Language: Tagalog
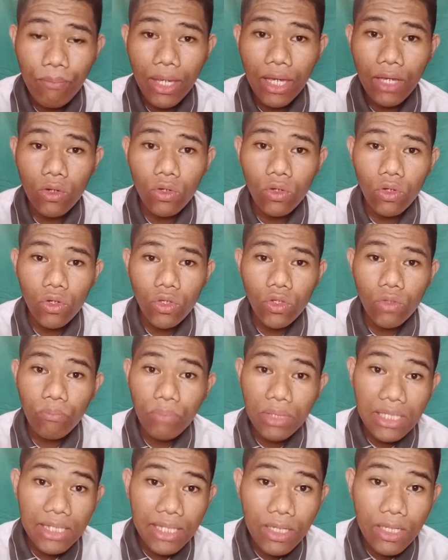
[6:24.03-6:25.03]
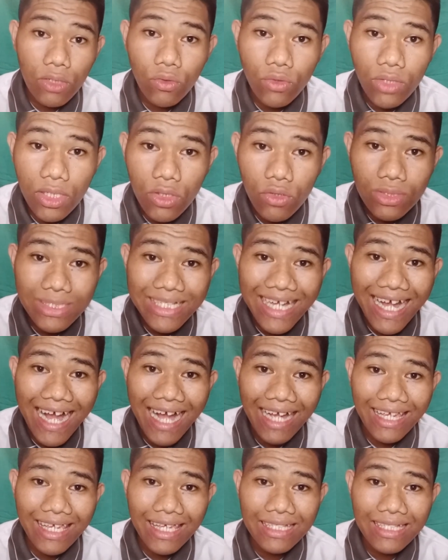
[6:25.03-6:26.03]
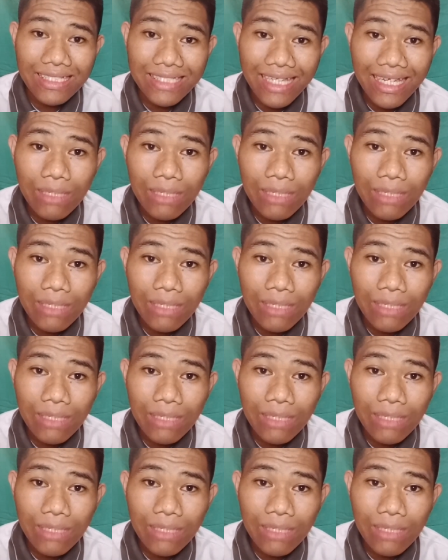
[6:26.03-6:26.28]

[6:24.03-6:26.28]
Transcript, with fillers: pero yung pinili ko dito sa aking